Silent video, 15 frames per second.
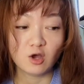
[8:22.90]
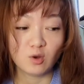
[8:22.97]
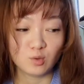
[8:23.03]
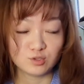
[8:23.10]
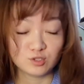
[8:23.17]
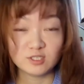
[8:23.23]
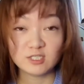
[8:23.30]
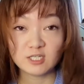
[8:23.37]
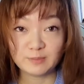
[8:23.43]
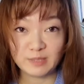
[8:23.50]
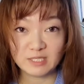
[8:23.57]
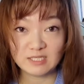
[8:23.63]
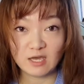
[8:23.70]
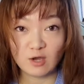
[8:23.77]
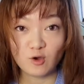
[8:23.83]
我觉得这笔
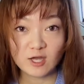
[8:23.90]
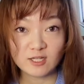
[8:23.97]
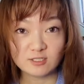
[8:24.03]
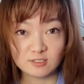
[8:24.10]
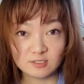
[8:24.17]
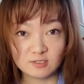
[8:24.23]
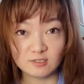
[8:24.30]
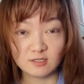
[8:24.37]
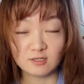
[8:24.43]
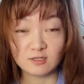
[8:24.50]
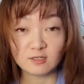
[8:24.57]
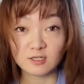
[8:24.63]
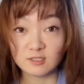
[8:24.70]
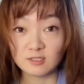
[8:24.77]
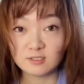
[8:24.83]
钱花的值得，
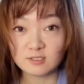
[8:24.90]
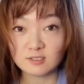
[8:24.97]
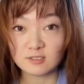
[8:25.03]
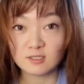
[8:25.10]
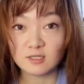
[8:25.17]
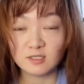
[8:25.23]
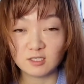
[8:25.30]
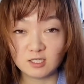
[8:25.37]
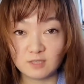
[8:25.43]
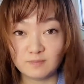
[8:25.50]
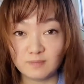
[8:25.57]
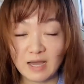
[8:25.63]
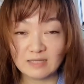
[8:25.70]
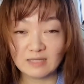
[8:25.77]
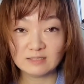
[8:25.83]
可能是你
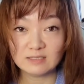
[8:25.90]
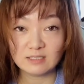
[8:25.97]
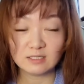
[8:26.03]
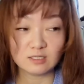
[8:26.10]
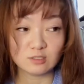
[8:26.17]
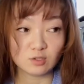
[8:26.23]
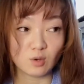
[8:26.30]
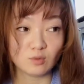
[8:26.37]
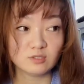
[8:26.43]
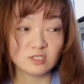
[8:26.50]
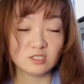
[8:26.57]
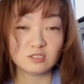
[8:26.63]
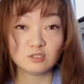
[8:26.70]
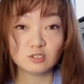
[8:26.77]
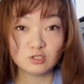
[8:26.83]
把这个东
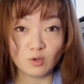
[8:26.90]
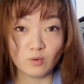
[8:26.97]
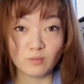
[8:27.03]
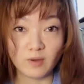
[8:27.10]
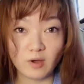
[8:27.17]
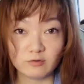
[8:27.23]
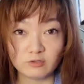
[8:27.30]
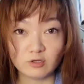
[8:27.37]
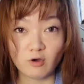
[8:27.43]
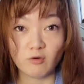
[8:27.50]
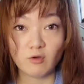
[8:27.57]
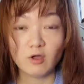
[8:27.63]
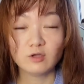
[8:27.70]
西送朋友，